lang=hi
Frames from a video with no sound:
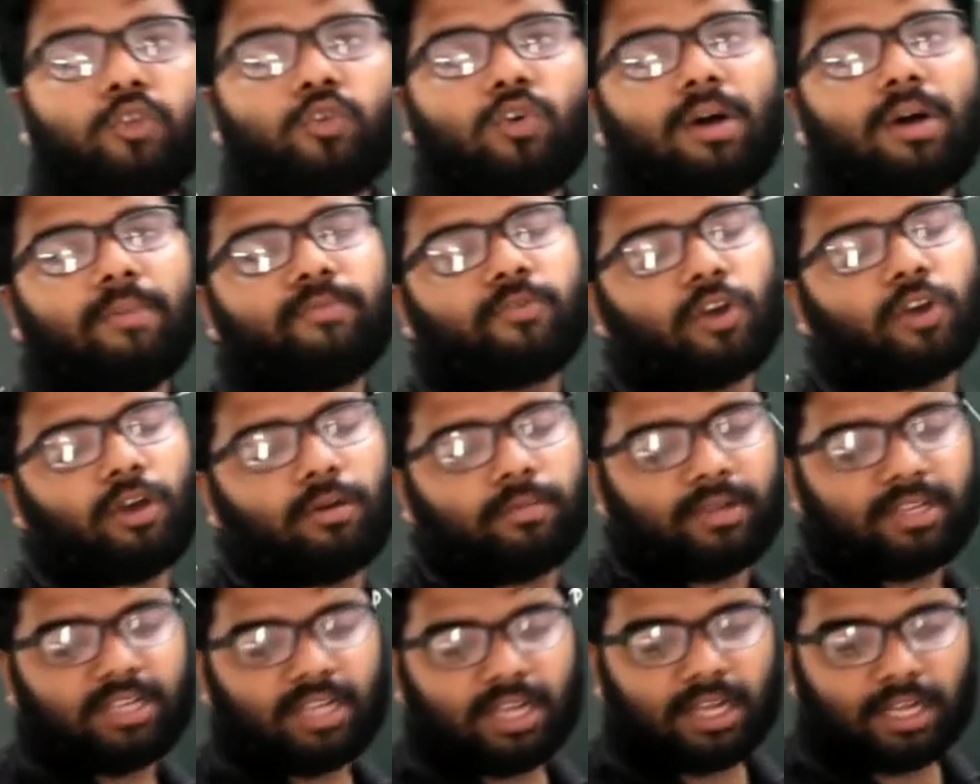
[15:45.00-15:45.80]
इसको आप
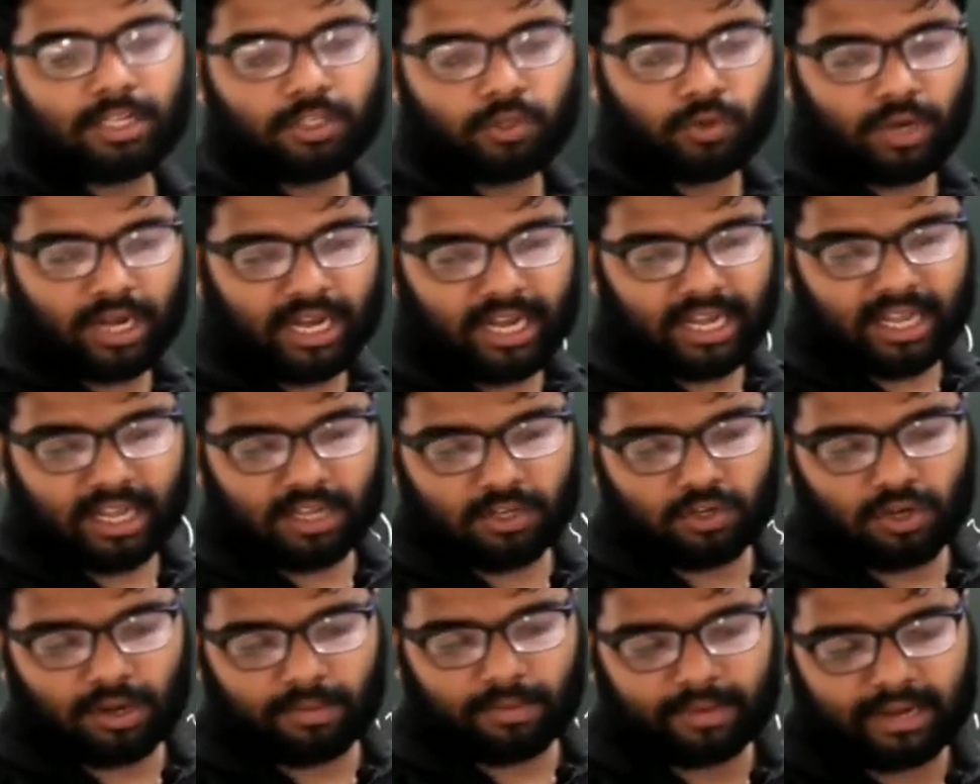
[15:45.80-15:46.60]
सॉल्व कीजिए जो आ
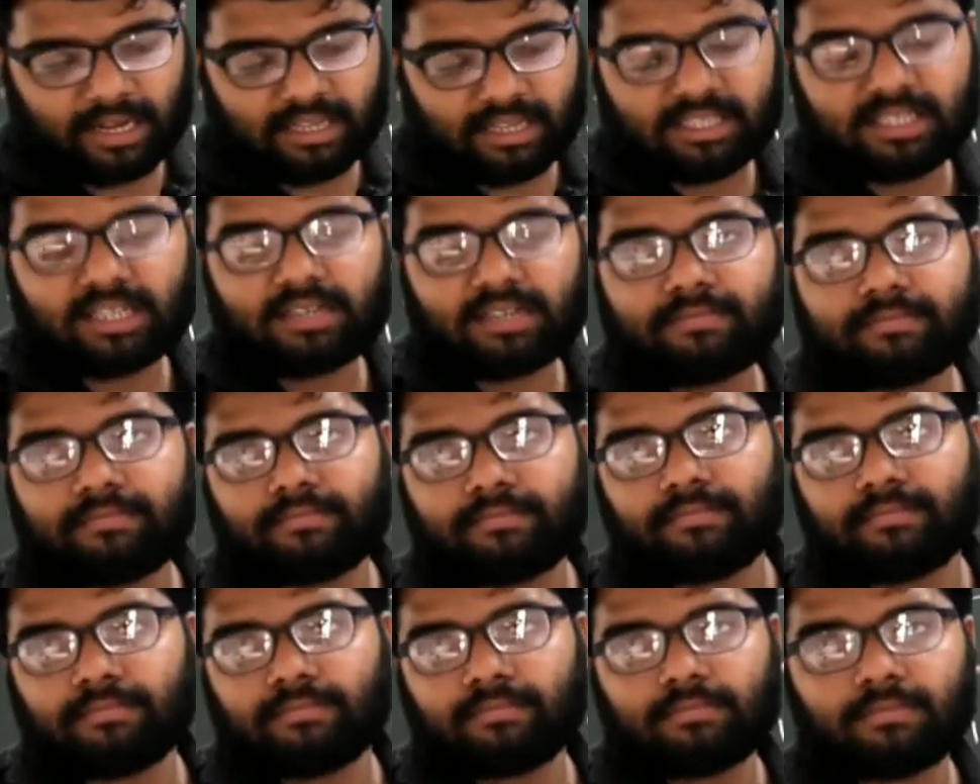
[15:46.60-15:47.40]
गया जो आपका आंसर
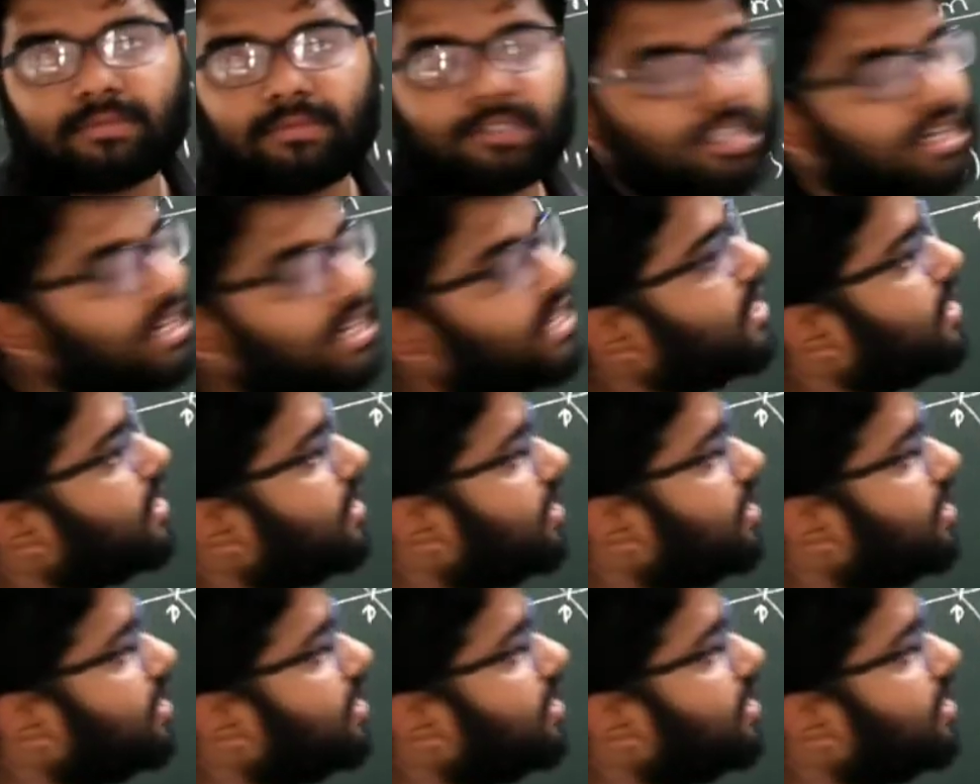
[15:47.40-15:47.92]
चलिए